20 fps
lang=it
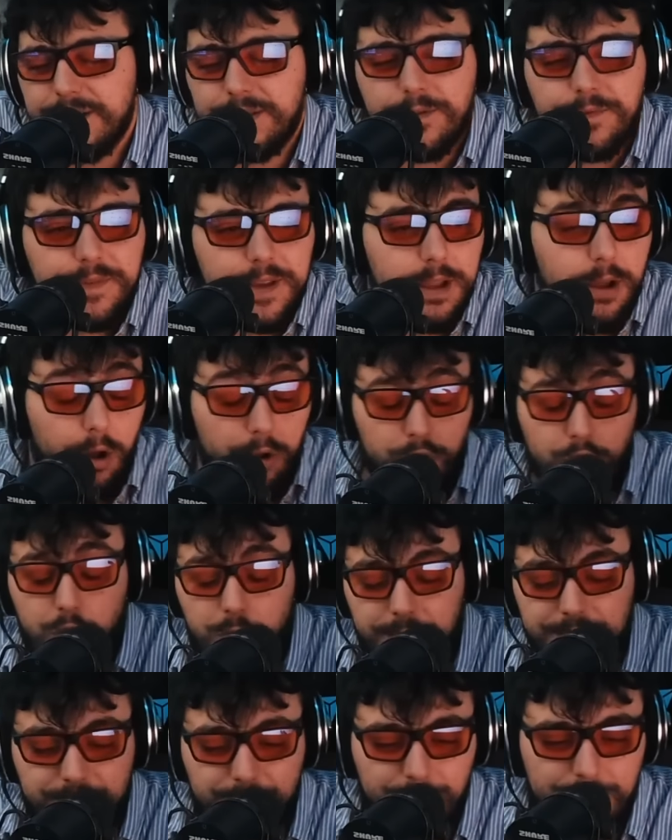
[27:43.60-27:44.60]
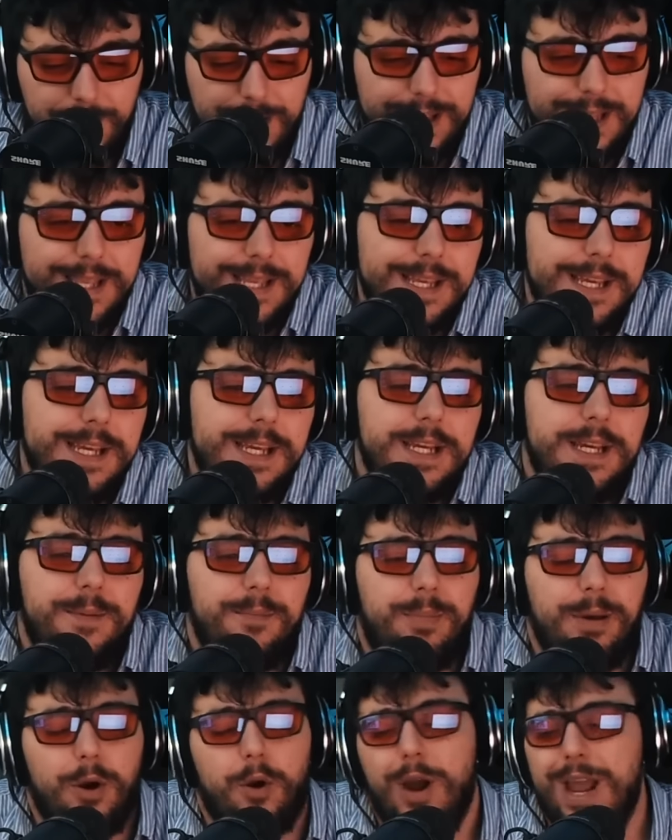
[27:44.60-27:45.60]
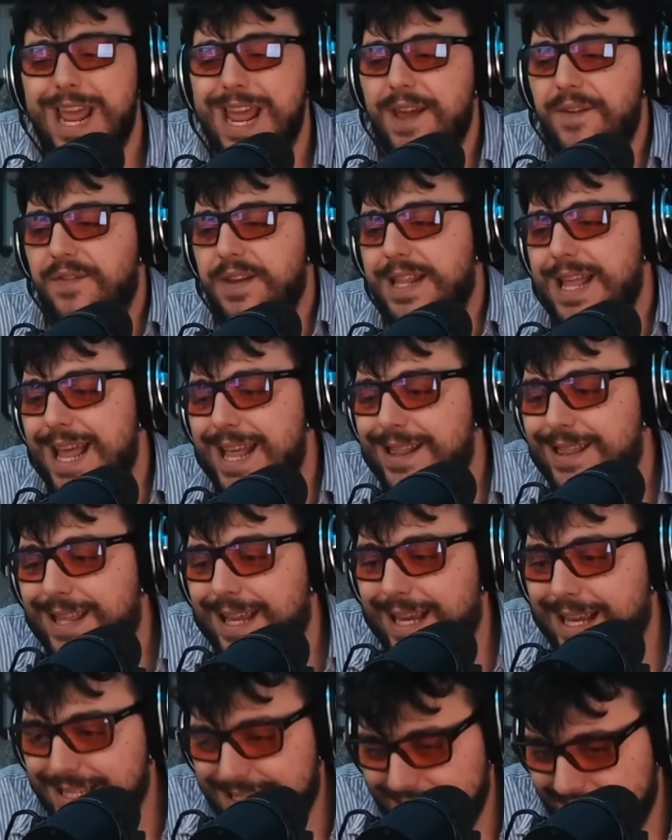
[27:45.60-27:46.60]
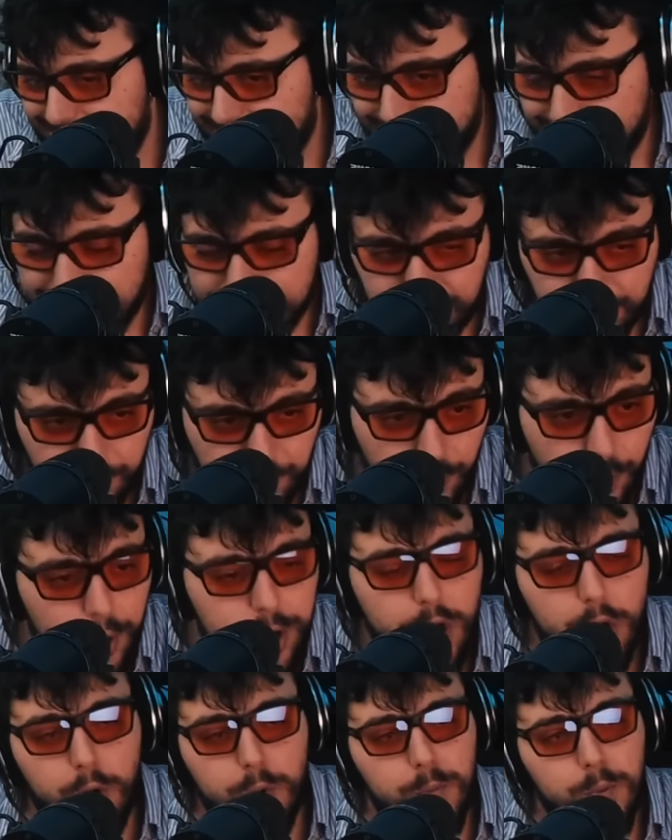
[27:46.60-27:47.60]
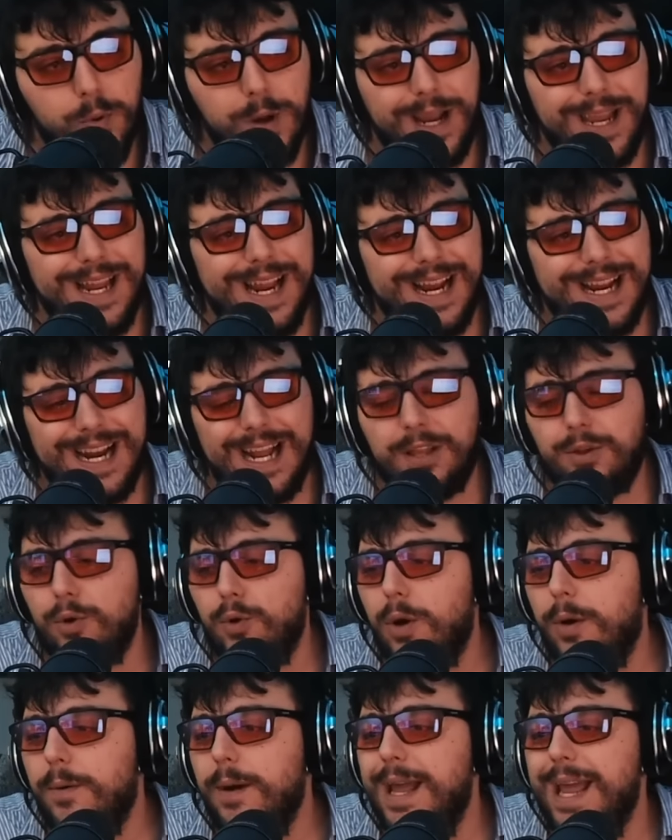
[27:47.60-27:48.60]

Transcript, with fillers: fatto fino, oh, no, no, assolutamente. Però è evidente che si è creato lui o comunque che gli ha creato...